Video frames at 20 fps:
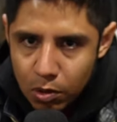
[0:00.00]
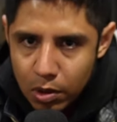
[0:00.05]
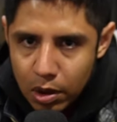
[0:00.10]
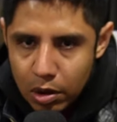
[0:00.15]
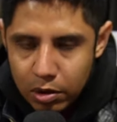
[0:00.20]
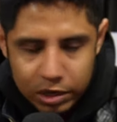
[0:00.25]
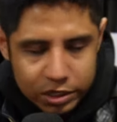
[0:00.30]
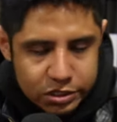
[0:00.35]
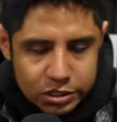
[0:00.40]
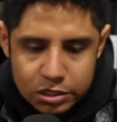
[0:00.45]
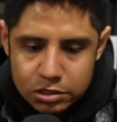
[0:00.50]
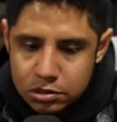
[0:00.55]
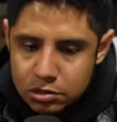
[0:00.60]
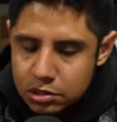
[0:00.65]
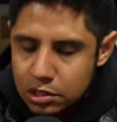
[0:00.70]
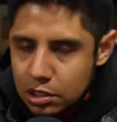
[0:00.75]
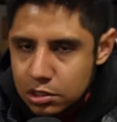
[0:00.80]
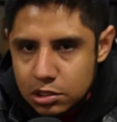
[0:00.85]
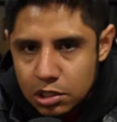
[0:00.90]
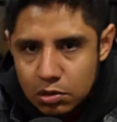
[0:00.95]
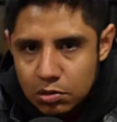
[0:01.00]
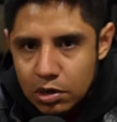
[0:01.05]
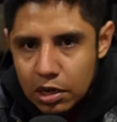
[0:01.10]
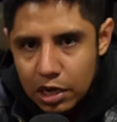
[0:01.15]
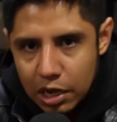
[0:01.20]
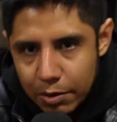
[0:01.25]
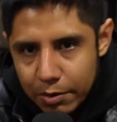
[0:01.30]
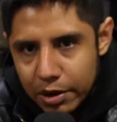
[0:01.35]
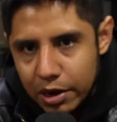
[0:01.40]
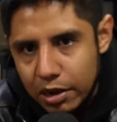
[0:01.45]
Ahora sí, si ustedes tienen una
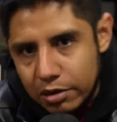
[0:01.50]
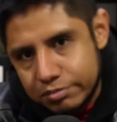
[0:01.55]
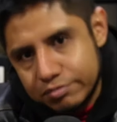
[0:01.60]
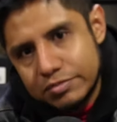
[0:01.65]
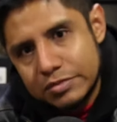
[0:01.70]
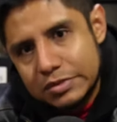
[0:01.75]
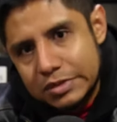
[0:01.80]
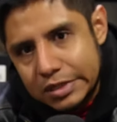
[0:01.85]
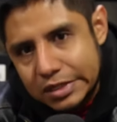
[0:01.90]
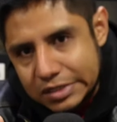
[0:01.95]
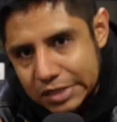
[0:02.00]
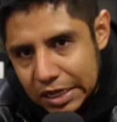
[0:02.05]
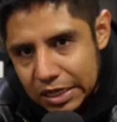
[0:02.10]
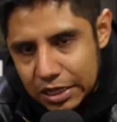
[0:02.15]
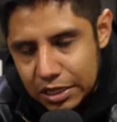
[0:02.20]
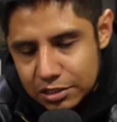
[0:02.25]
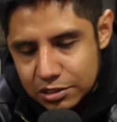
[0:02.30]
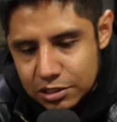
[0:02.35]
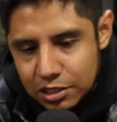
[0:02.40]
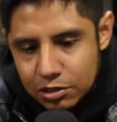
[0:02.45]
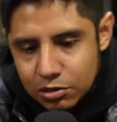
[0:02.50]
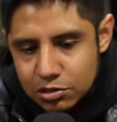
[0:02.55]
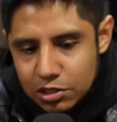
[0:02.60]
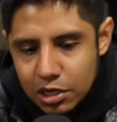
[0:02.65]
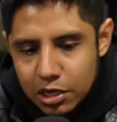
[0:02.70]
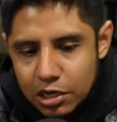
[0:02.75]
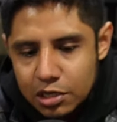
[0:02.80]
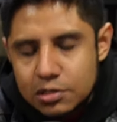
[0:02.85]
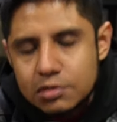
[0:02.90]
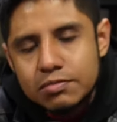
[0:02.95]
cámara que sea de 5
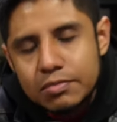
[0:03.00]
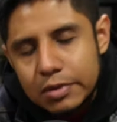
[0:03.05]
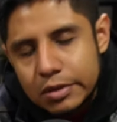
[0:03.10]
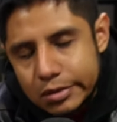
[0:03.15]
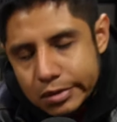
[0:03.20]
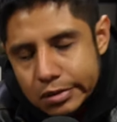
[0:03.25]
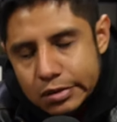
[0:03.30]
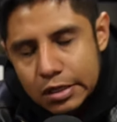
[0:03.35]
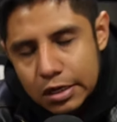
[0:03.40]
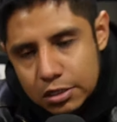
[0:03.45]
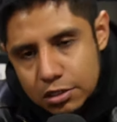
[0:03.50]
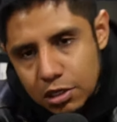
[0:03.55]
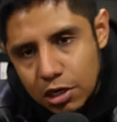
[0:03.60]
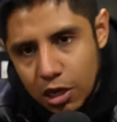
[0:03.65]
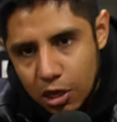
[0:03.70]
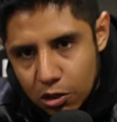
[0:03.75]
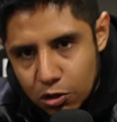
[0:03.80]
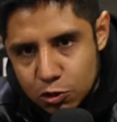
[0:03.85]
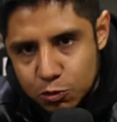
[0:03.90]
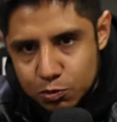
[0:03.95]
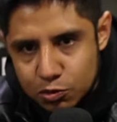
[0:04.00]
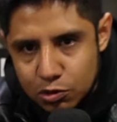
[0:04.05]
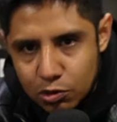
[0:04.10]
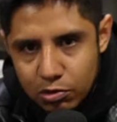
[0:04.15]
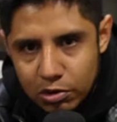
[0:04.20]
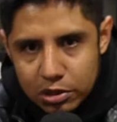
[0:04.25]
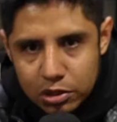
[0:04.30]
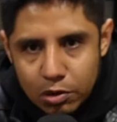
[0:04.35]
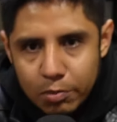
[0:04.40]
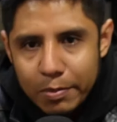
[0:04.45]
GHz, mejor utilicen la de
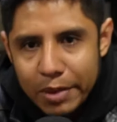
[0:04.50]
2.4.